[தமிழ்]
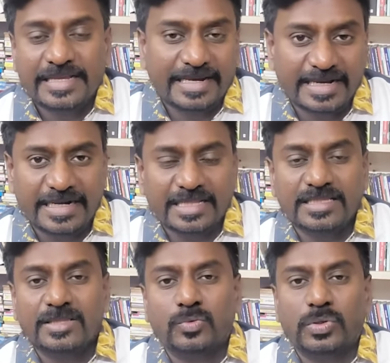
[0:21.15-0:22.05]
என்ன
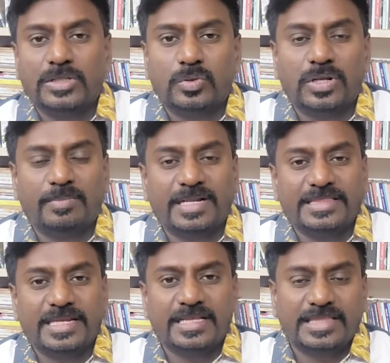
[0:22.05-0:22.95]
நடந்தது உள்ளதுள்ளபடி
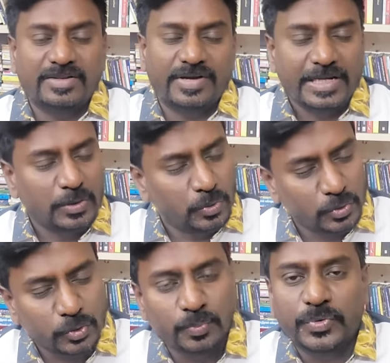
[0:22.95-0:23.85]
தெல்ல தெளிவாக
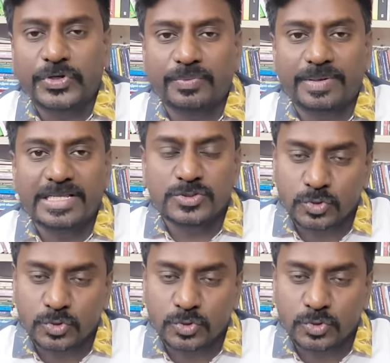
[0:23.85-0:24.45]
எல்லோருக்கும் புரியும்படி